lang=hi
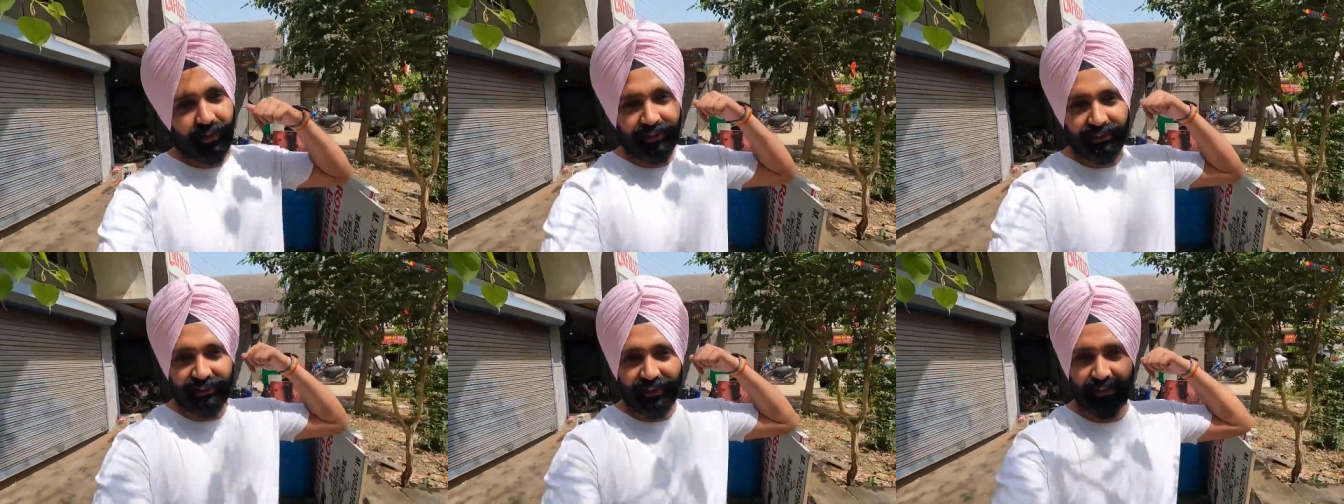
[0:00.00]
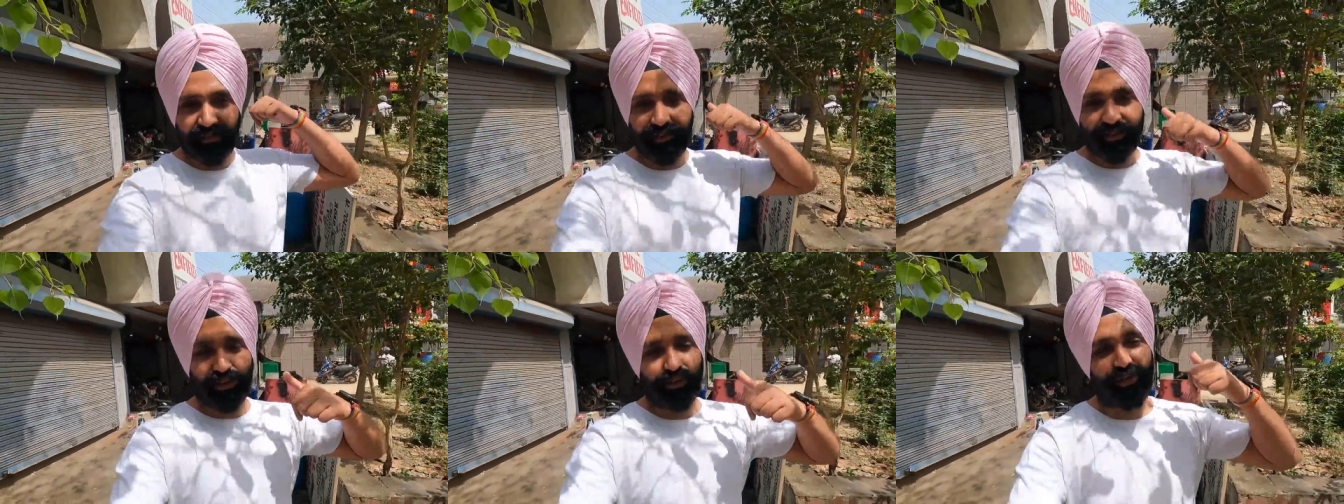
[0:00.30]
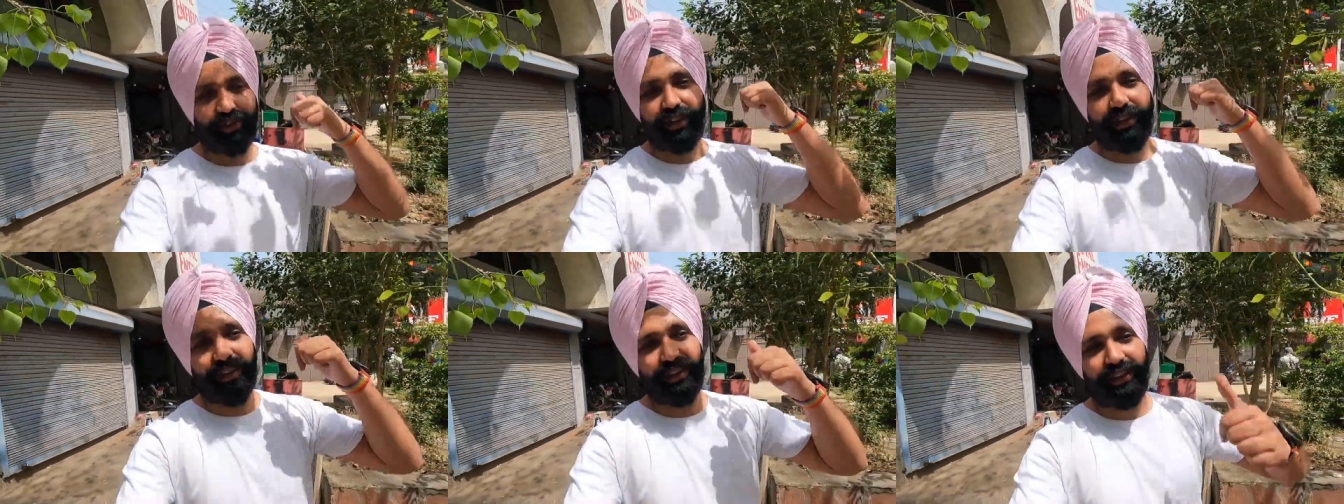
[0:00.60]
बाइक सर्विस
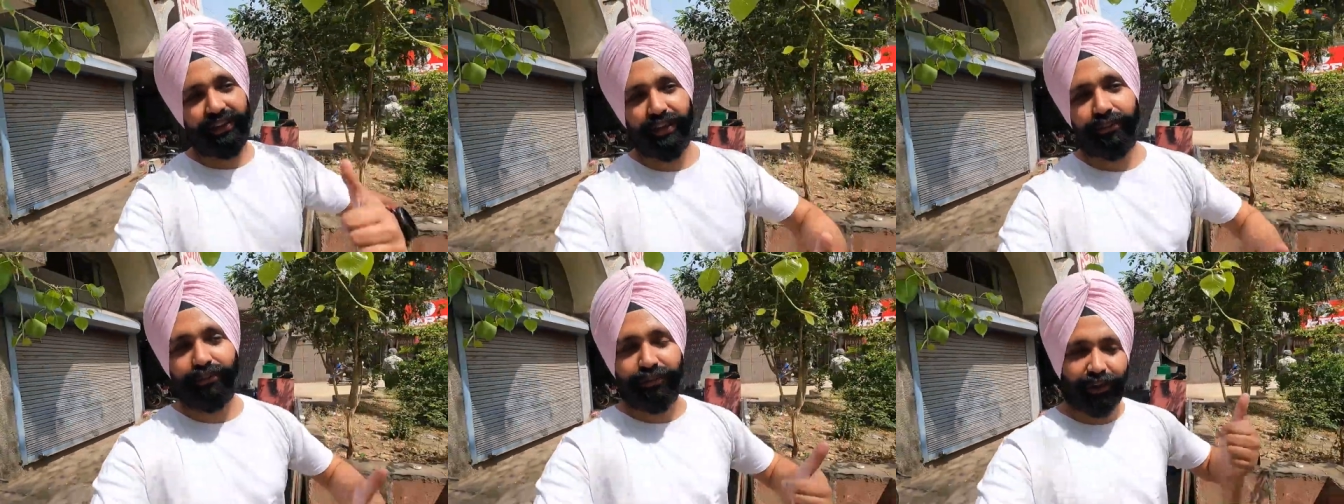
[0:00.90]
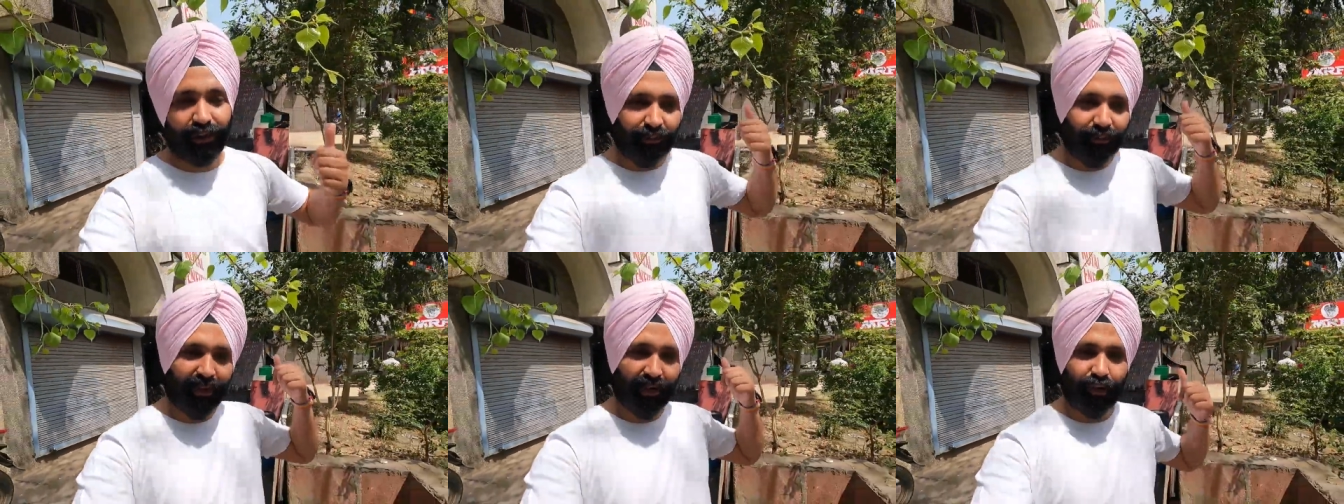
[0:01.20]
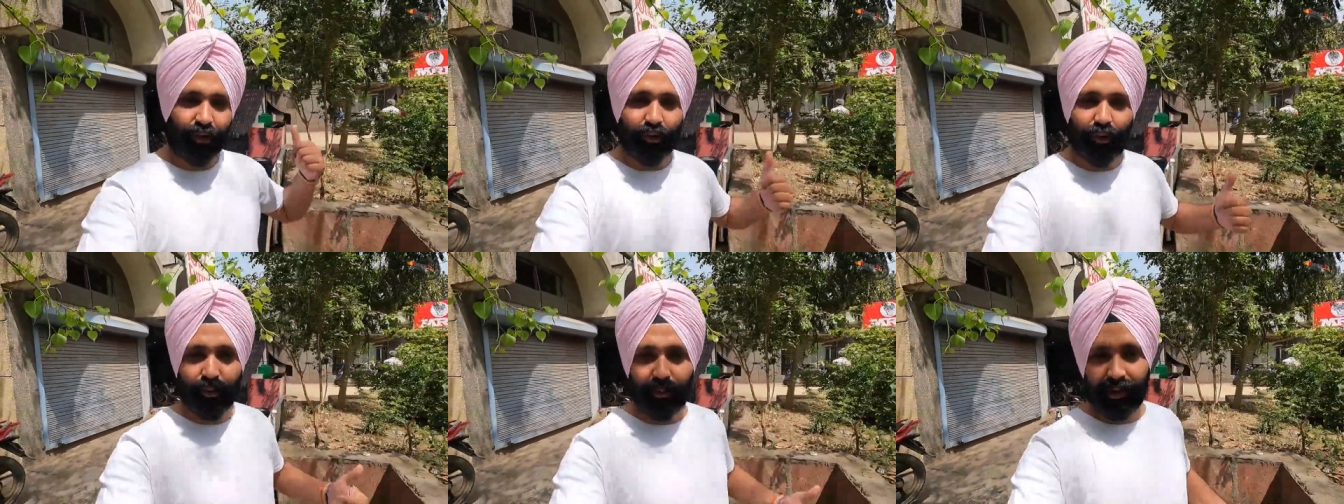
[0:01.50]
हो जाएगी तब तक मैं
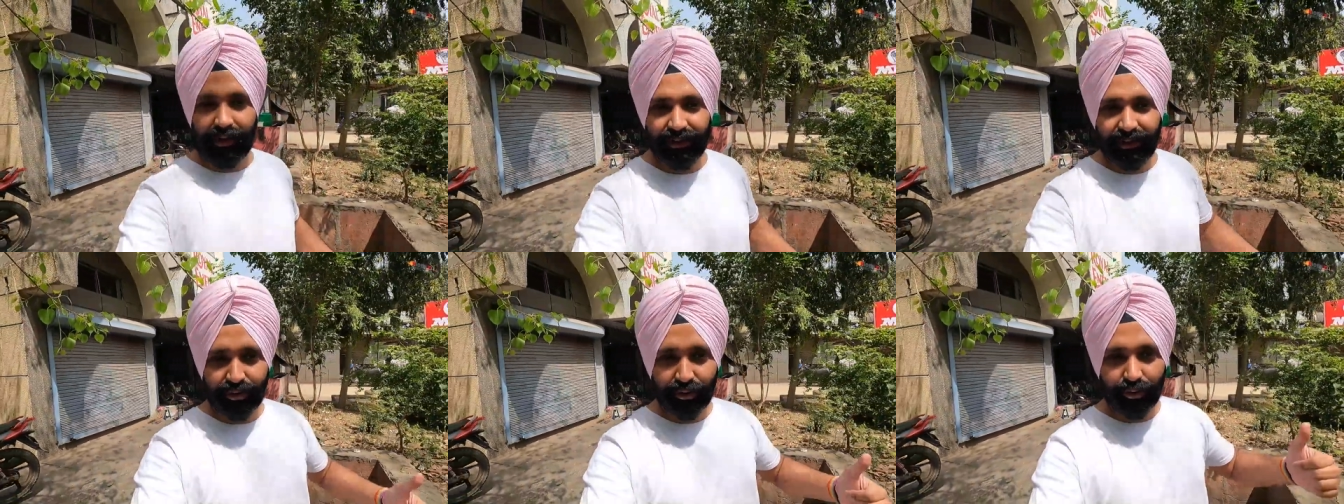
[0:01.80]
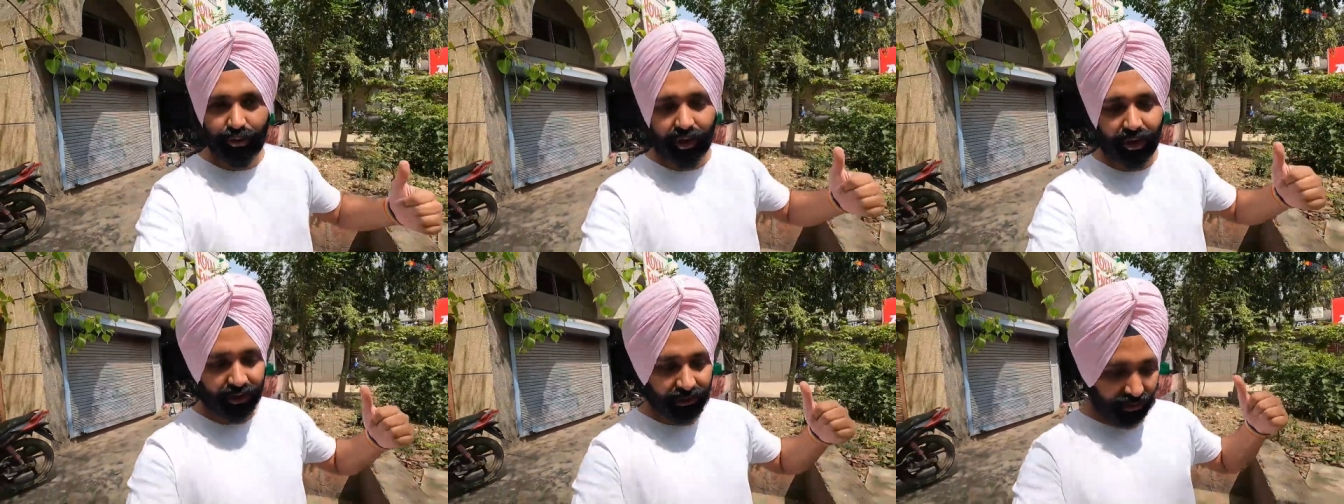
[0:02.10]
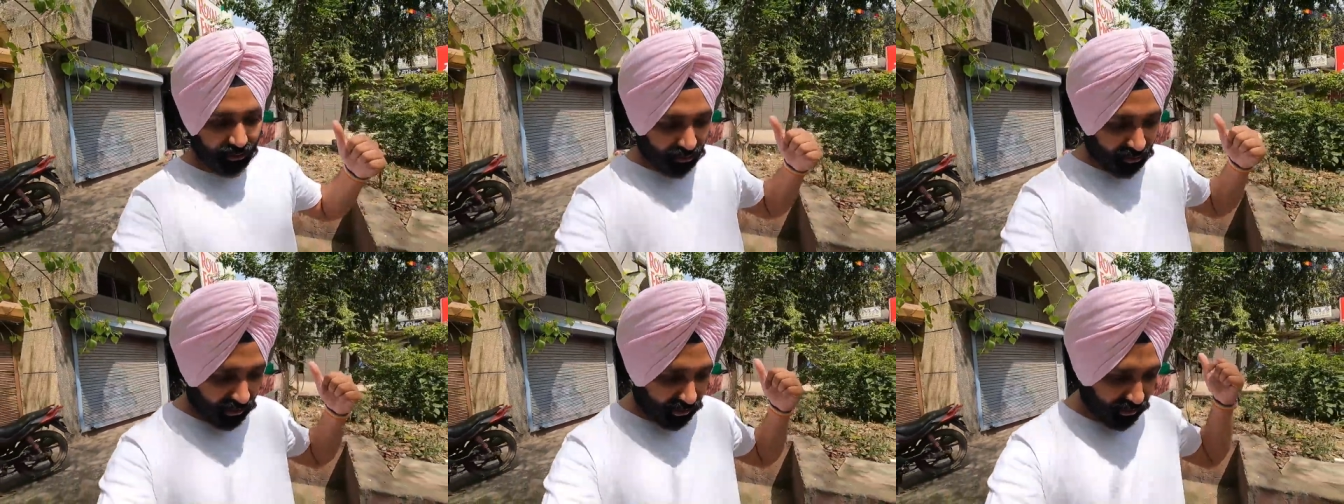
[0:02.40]
करोल बाग से होके आ
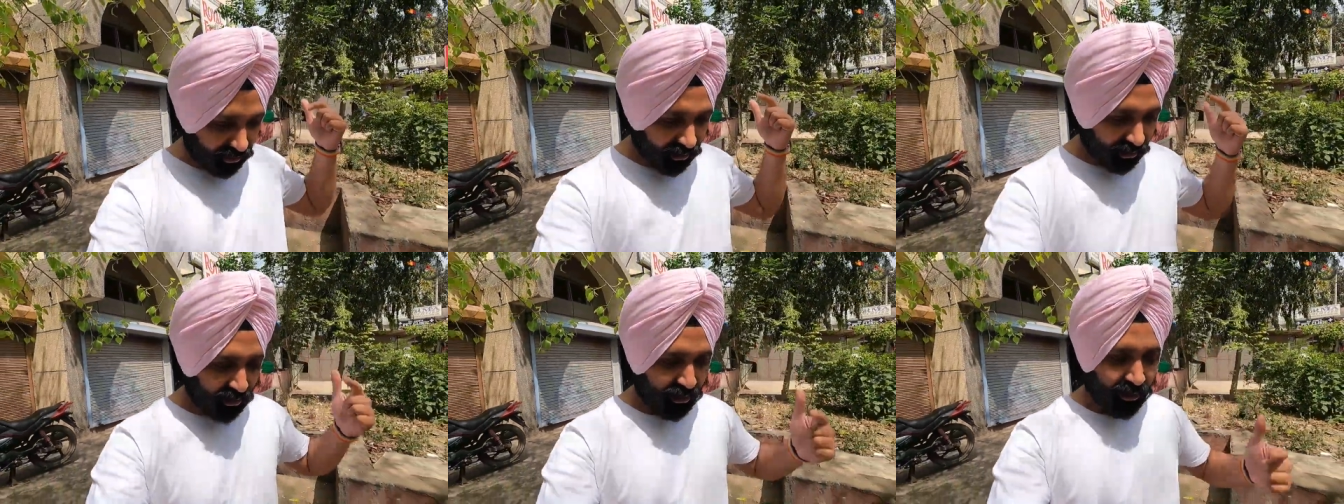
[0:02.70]
जाऊंगा